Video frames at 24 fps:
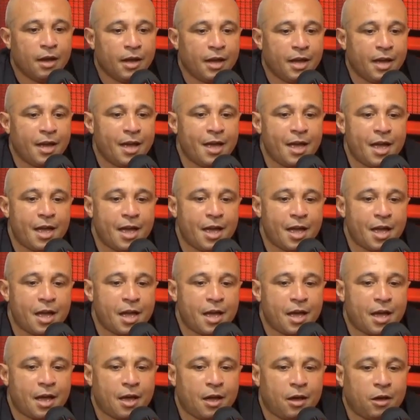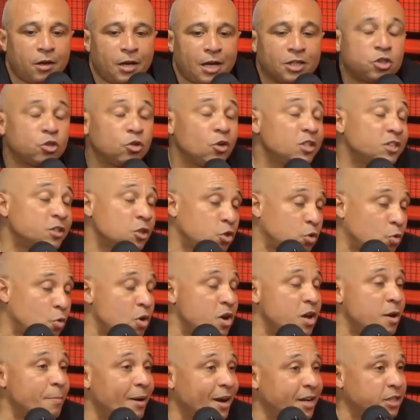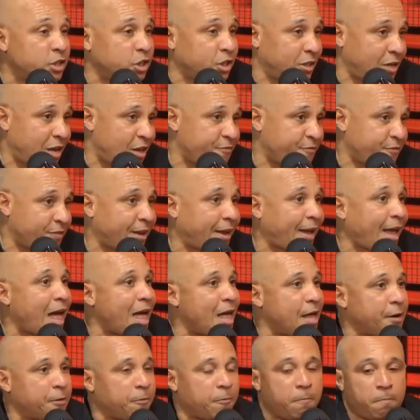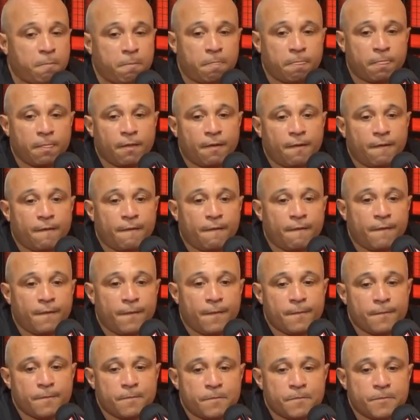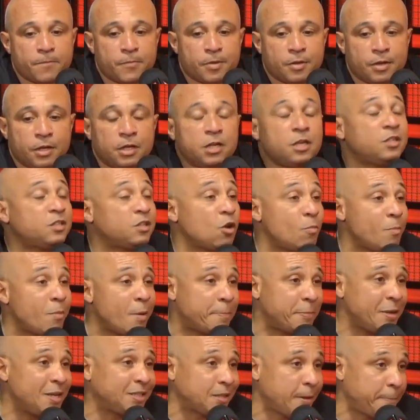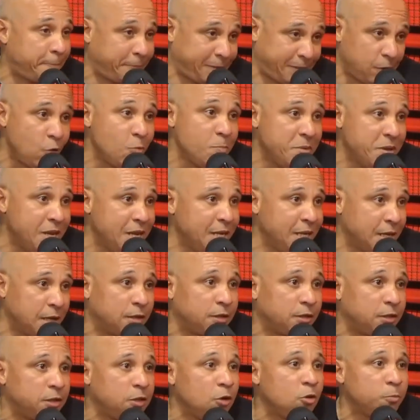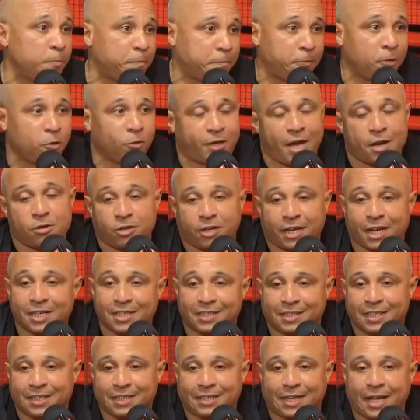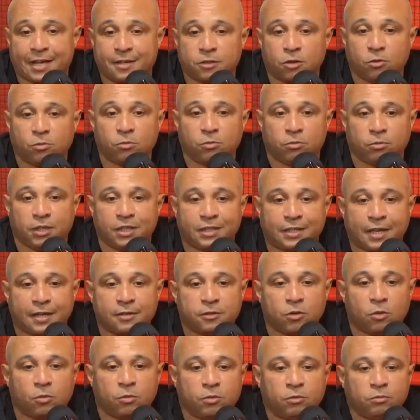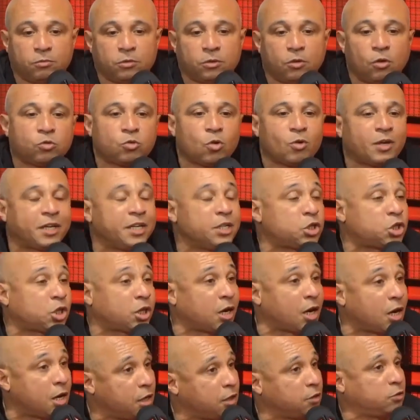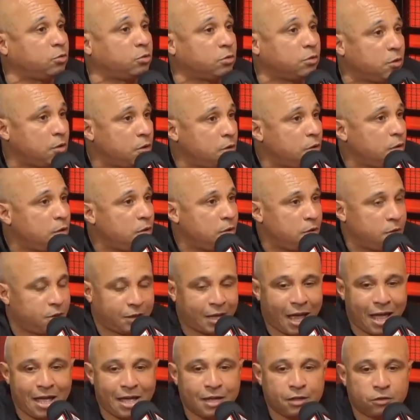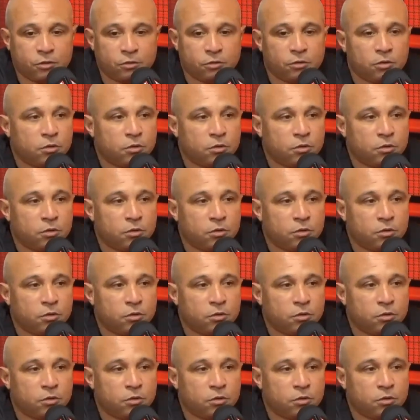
é, as nossas co-irmãs que lá ficaram, isso é uma percepção minha. Uhum. E eu, uhum. eu quero que eles entendam, entendam, não estou criticando. Uhum. Tá? Algo